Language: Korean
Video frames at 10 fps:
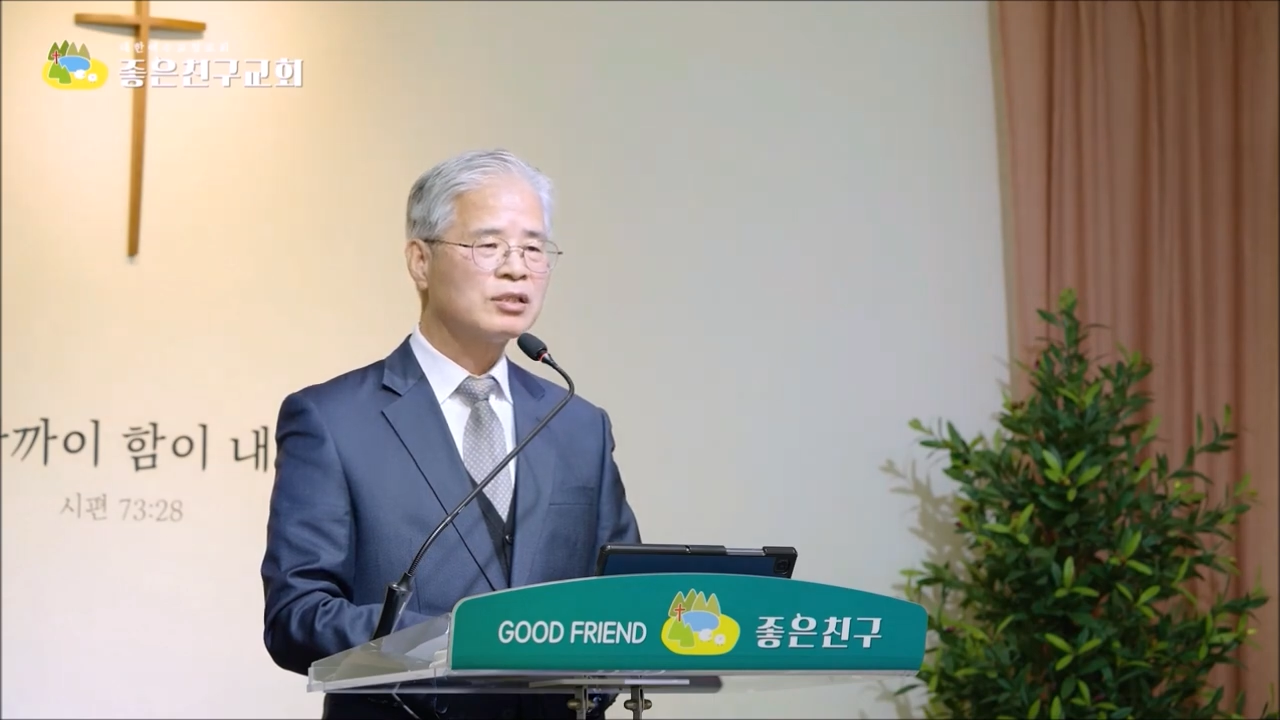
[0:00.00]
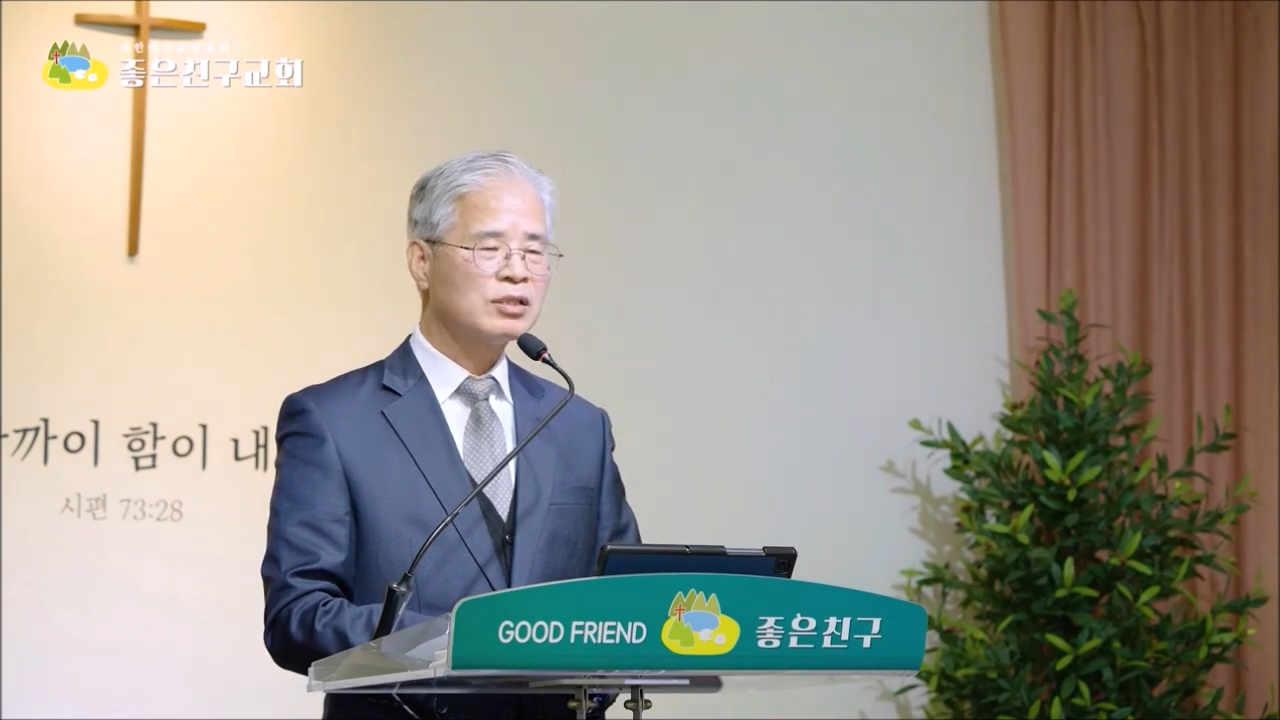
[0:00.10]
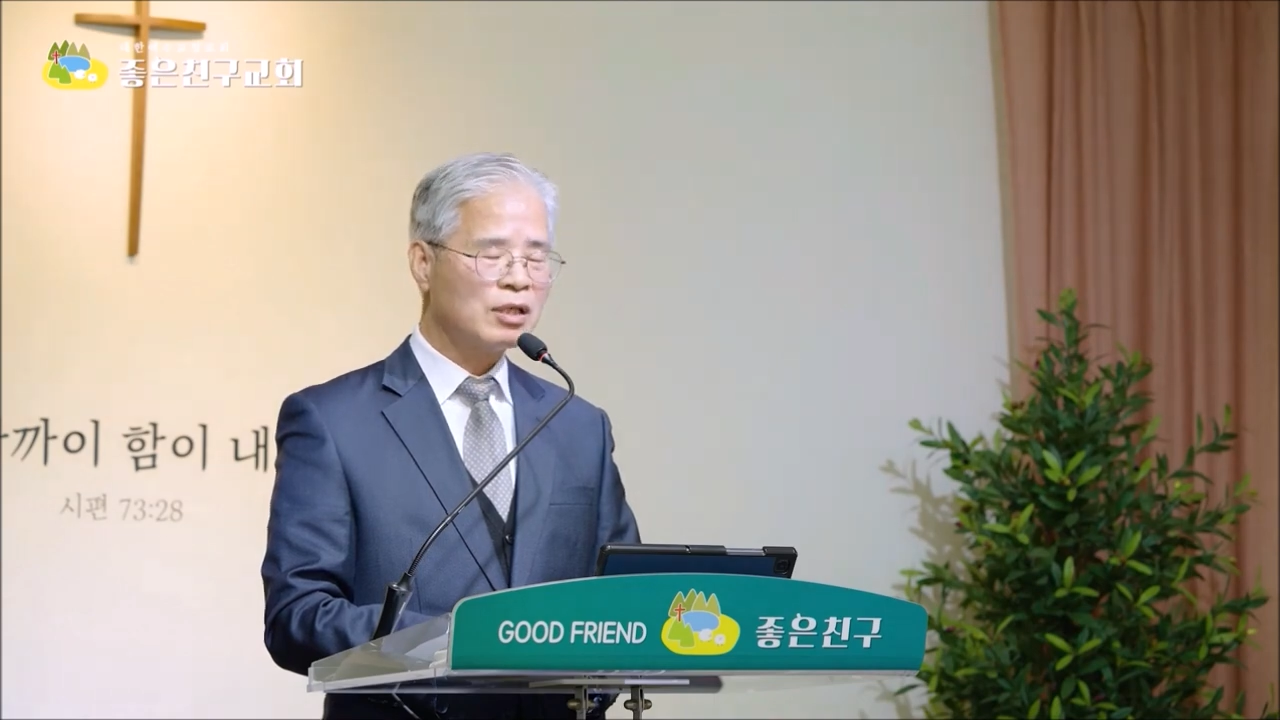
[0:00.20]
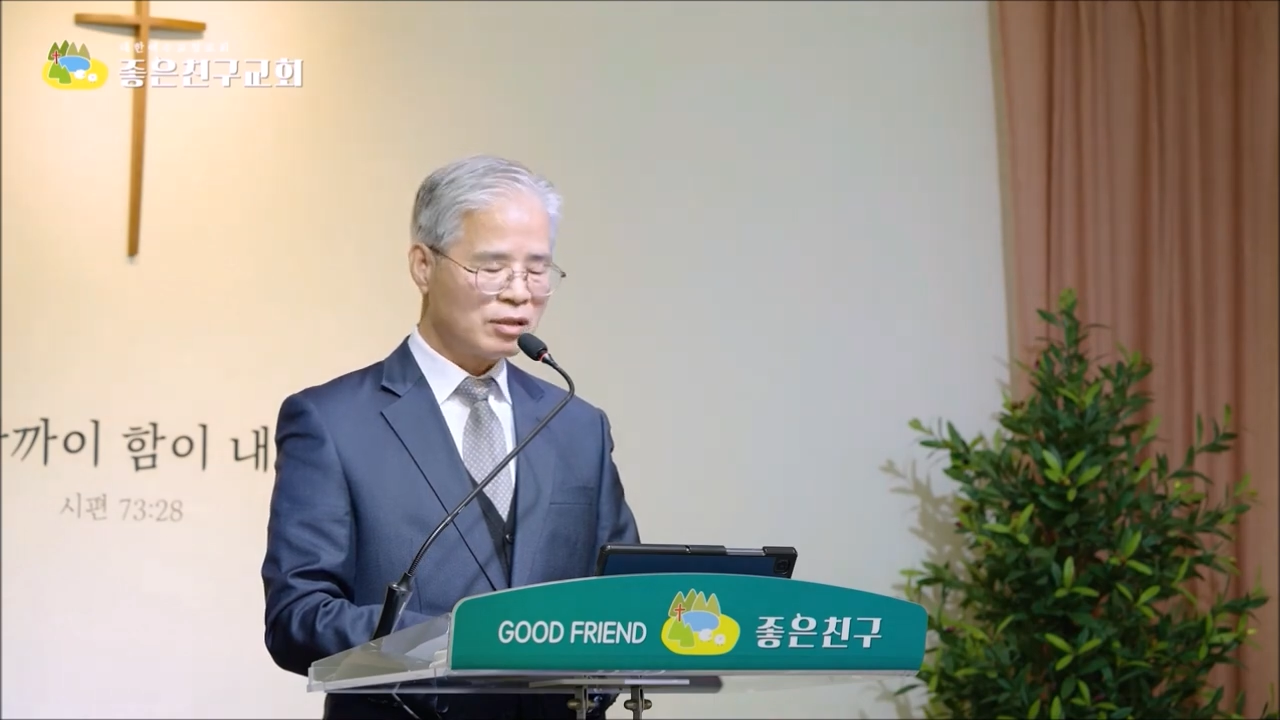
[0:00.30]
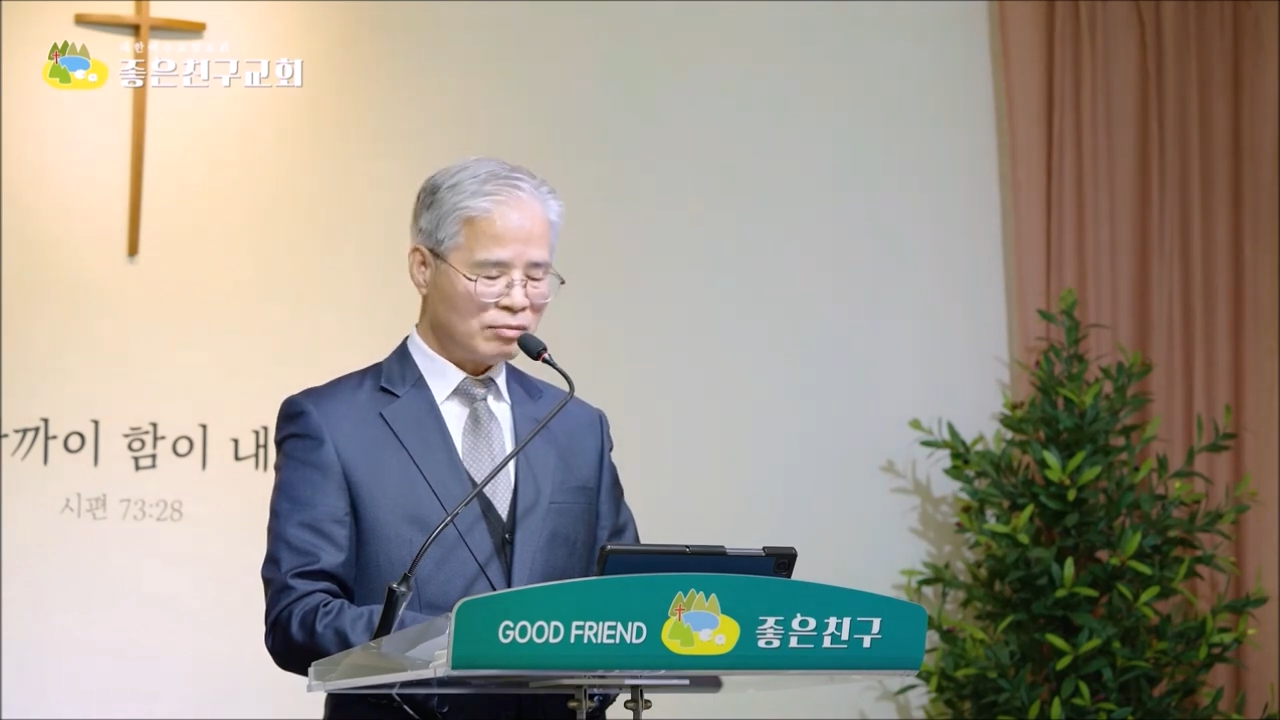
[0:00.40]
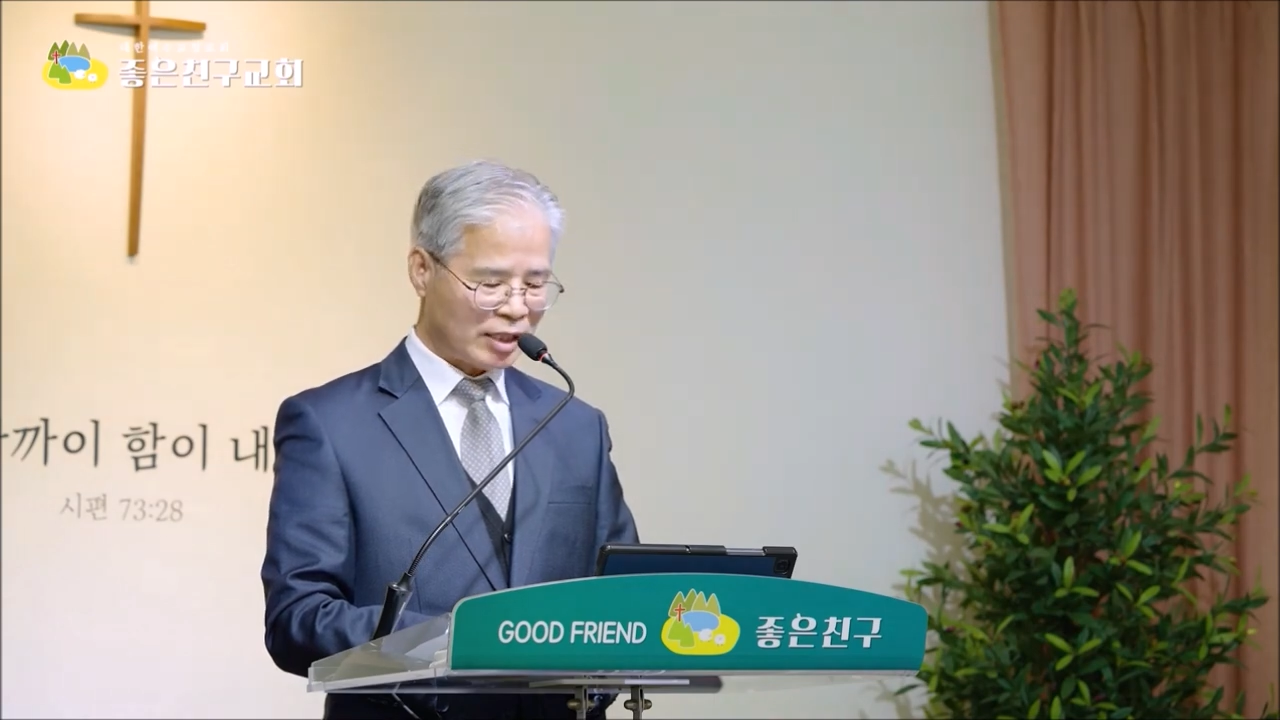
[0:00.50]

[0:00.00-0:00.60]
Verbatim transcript: 혀를